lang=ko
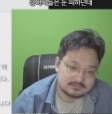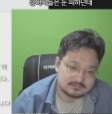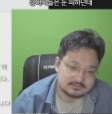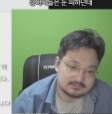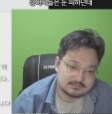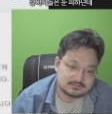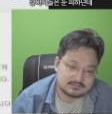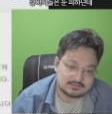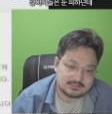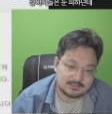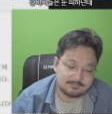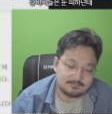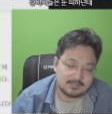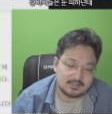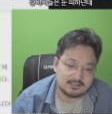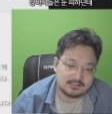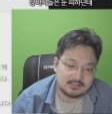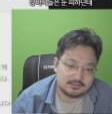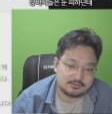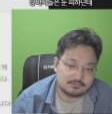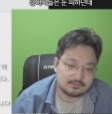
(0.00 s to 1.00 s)

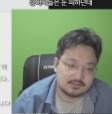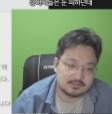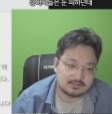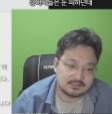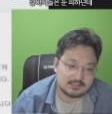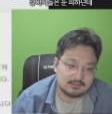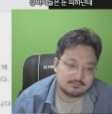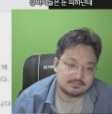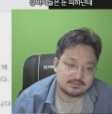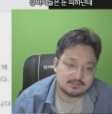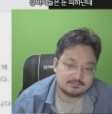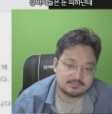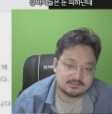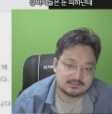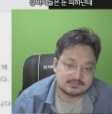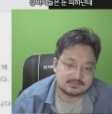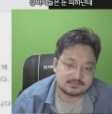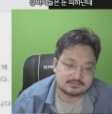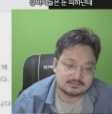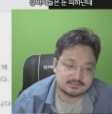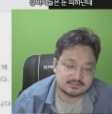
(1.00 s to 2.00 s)
3만 일 동안 게임 서비스
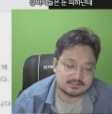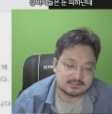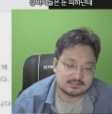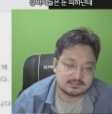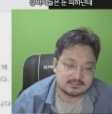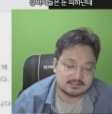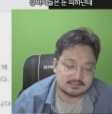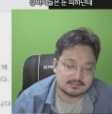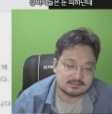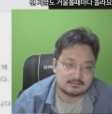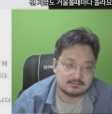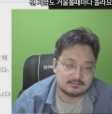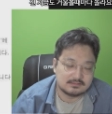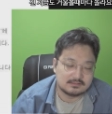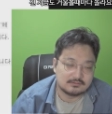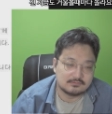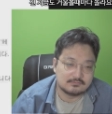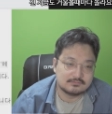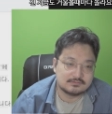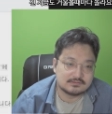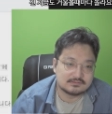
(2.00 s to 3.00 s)
정지라니
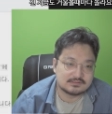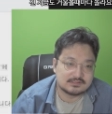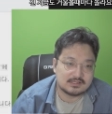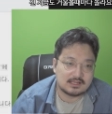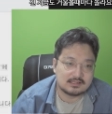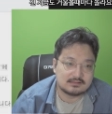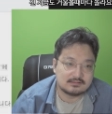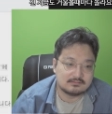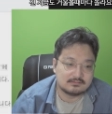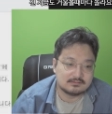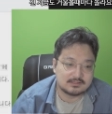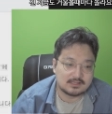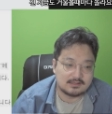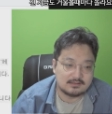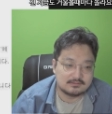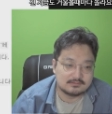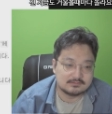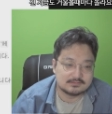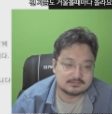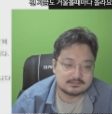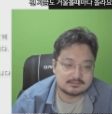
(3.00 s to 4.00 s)
영구 정지 같은 거 당한
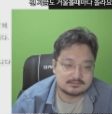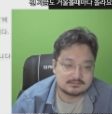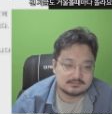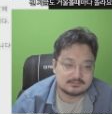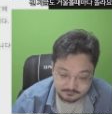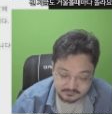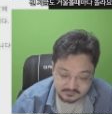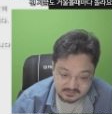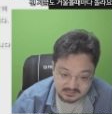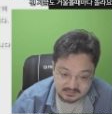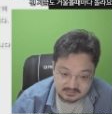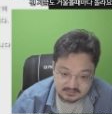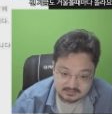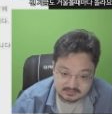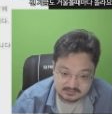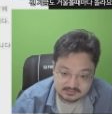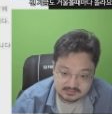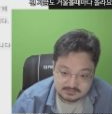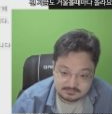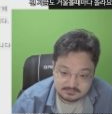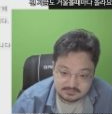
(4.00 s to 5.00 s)
거죠.
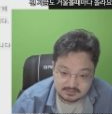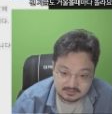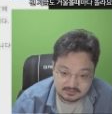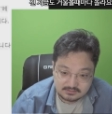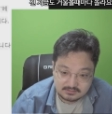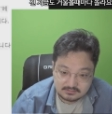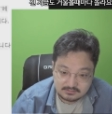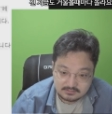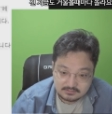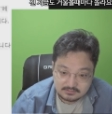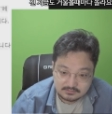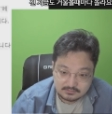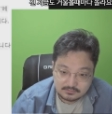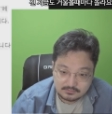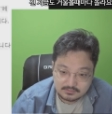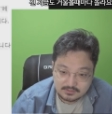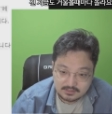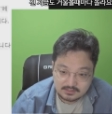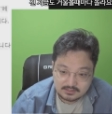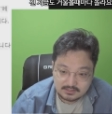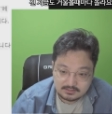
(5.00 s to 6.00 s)
2010년
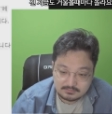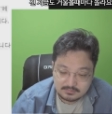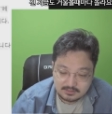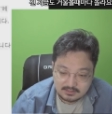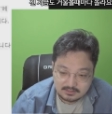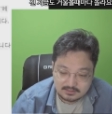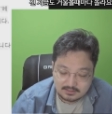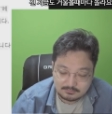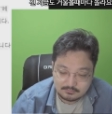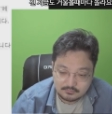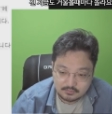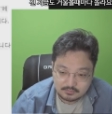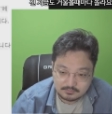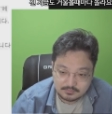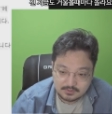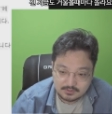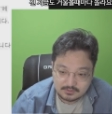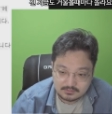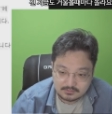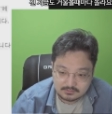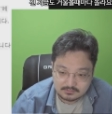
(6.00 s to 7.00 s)
고객님의
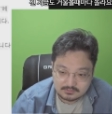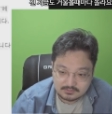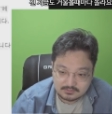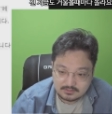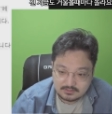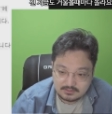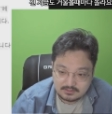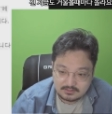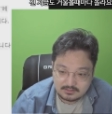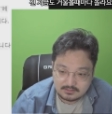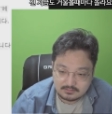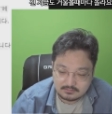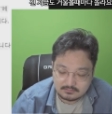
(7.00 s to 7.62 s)
감독명 니에